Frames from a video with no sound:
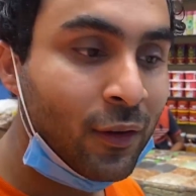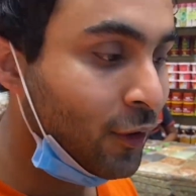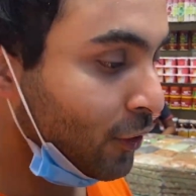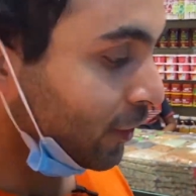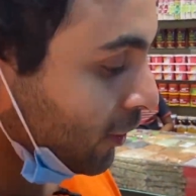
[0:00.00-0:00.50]

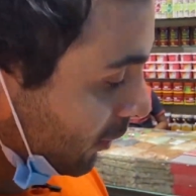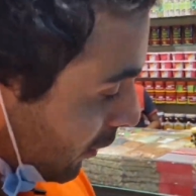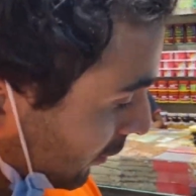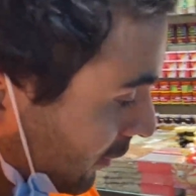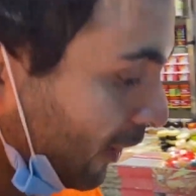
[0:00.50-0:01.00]
क्योंकि
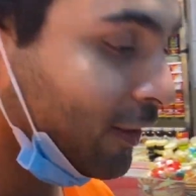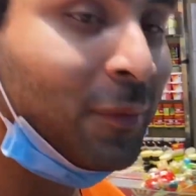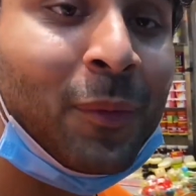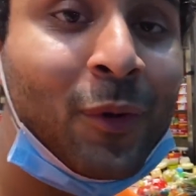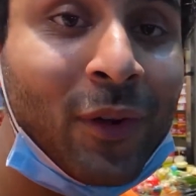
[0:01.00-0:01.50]
इसके हाथ
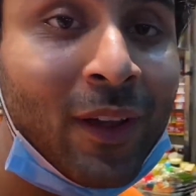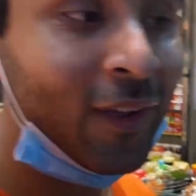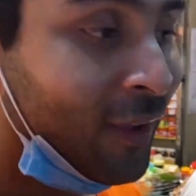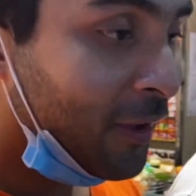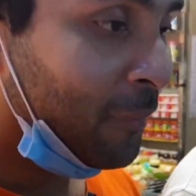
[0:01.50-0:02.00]
में भी हो गए
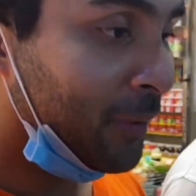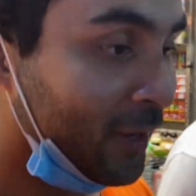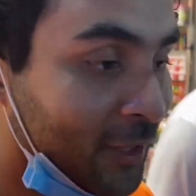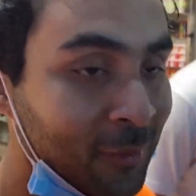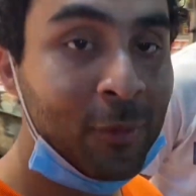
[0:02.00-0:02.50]

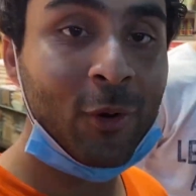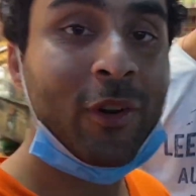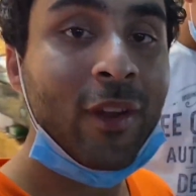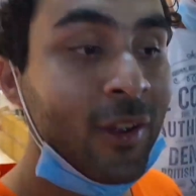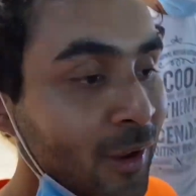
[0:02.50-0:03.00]
मेरे हाथ में भी हो
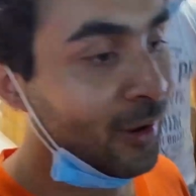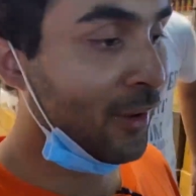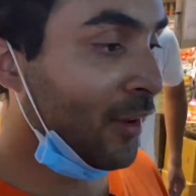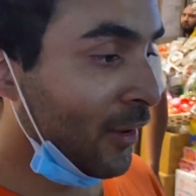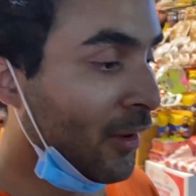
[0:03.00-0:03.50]
गए
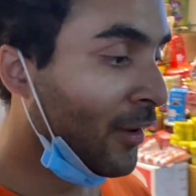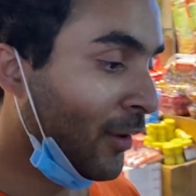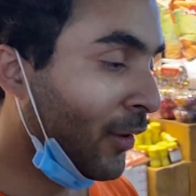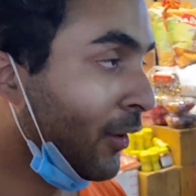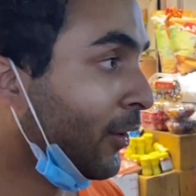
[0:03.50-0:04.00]

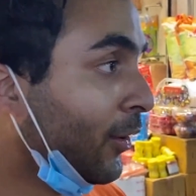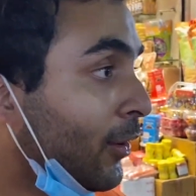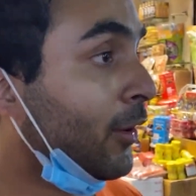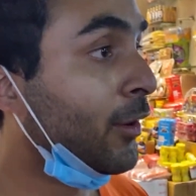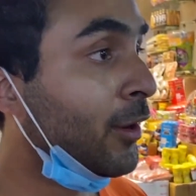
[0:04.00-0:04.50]

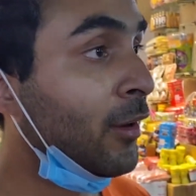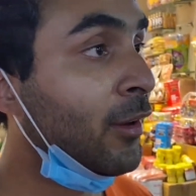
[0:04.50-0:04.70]
और